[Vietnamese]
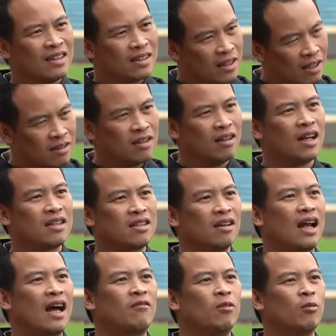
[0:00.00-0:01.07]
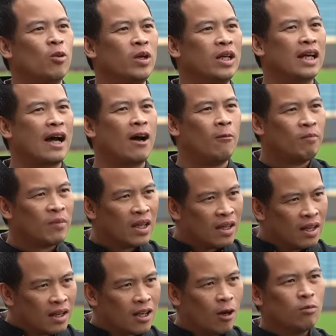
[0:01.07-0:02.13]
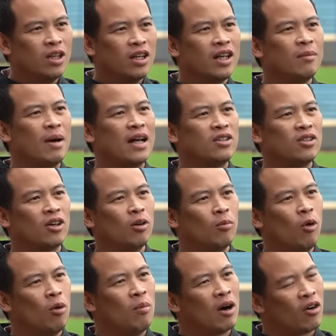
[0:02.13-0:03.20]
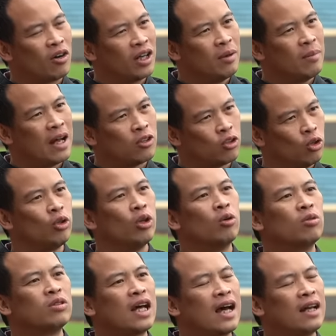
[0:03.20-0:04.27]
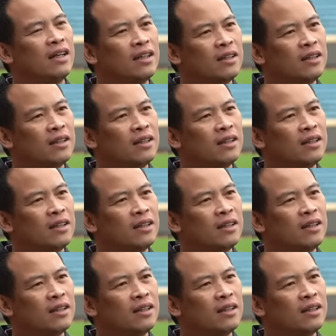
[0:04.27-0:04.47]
thực sự là trở lại phong độ đỉnh cao, không những ghi bàn cho câu lạc bộ mà còn ghi bàn cho đội tuyển quốc gia nữa.